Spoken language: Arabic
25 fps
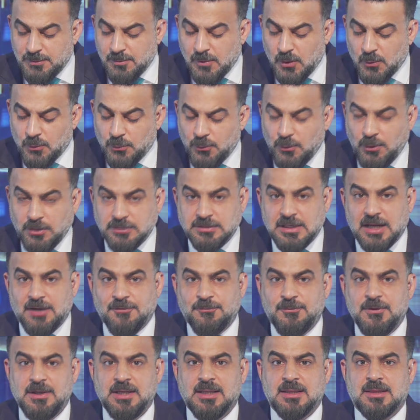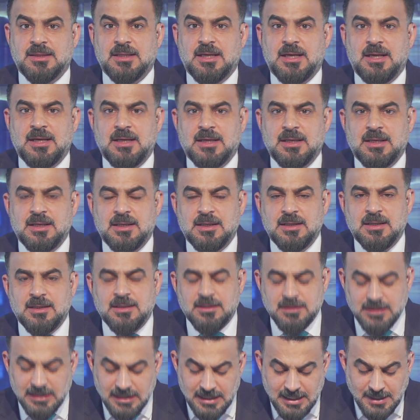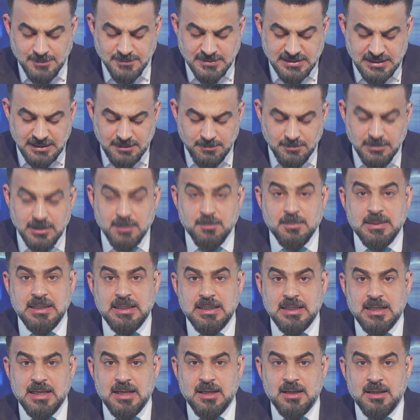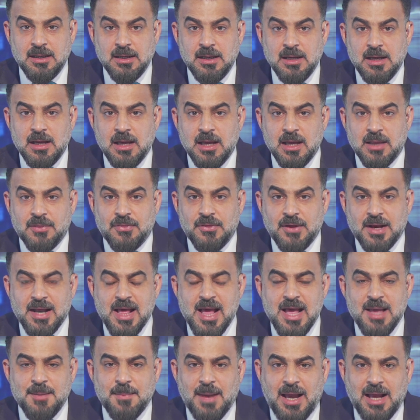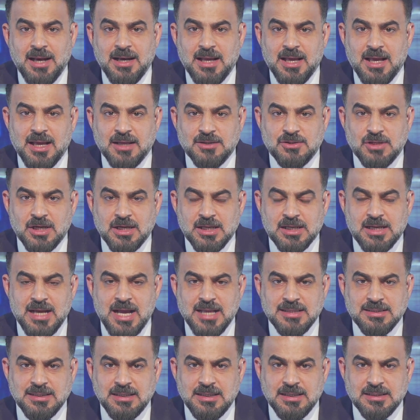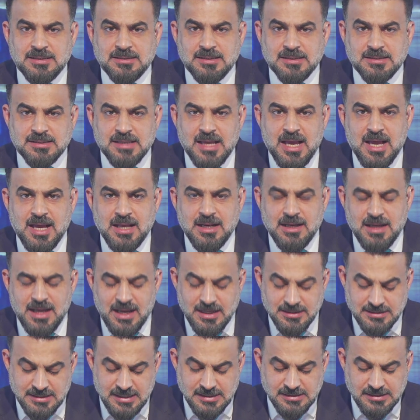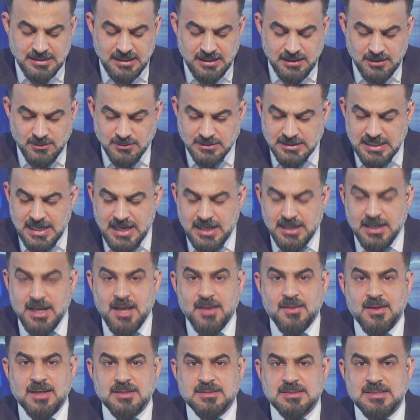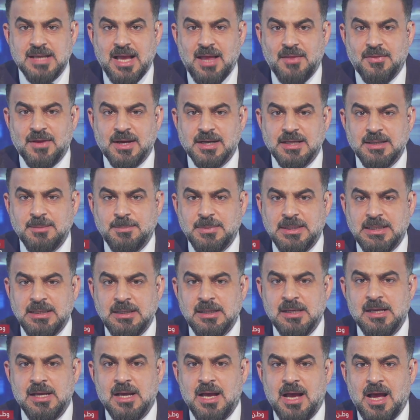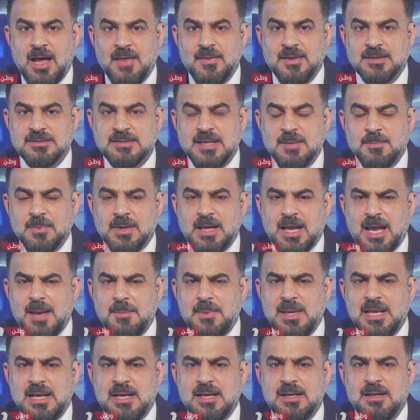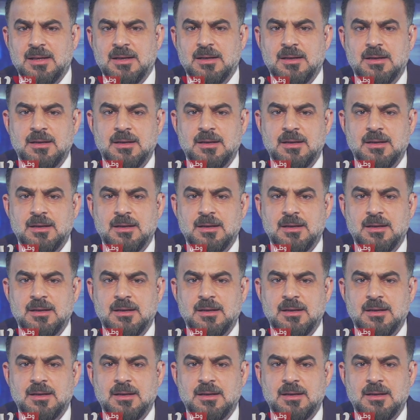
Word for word: موضوع تخفيض آه، آه، لل 50% الضرائب على شركات الاتصال اسيسيلو زين هذا اصلاح ضريبي هذا تم قبل